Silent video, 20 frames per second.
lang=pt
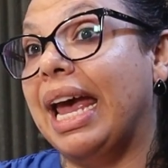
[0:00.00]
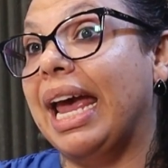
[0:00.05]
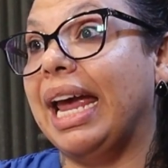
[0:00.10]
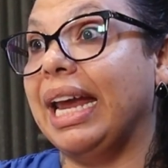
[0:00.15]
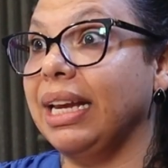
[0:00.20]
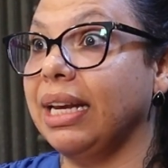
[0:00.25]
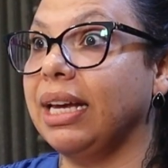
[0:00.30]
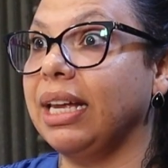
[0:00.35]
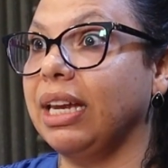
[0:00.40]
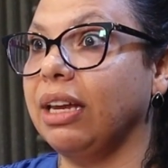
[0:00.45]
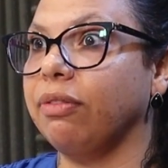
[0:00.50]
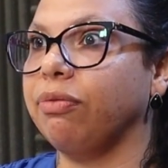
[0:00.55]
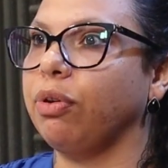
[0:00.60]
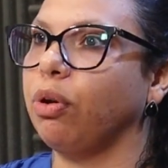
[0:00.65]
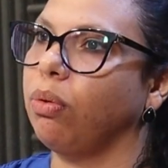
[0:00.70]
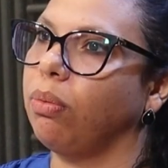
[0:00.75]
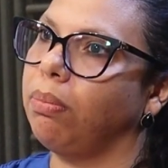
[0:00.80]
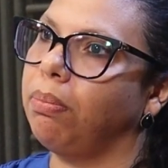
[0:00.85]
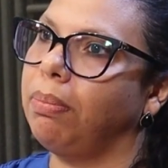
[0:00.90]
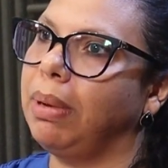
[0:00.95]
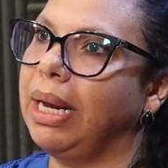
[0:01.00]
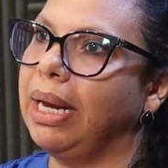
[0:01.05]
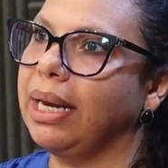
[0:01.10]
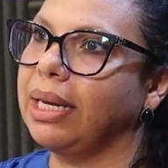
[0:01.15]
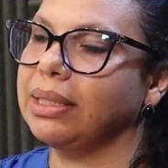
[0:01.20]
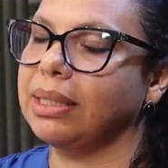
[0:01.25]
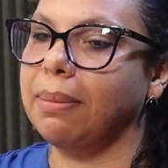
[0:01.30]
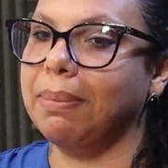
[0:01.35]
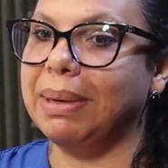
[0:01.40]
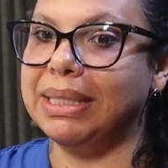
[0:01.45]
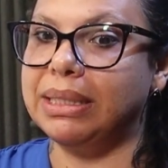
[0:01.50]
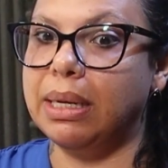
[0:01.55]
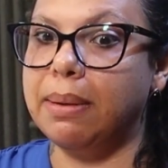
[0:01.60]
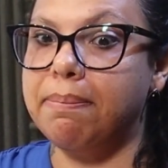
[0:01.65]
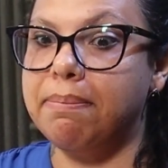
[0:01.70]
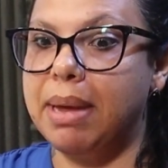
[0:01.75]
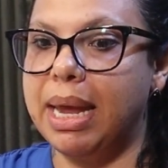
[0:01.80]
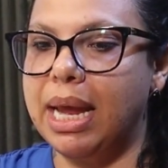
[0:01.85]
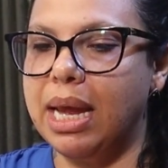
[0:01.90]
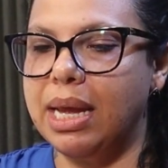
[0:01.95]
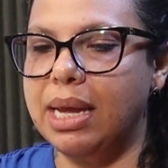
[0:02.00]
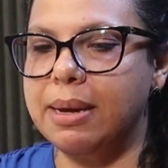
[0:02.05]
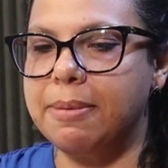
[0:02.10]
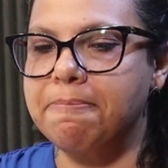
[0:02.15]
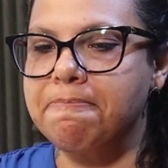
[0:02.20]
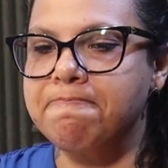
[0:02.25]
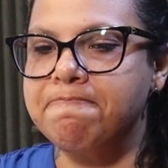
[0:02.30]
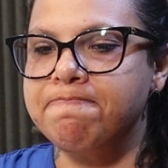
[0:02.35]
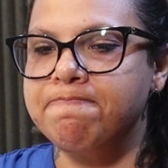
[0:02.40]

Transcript: é incrível, beleza, mas também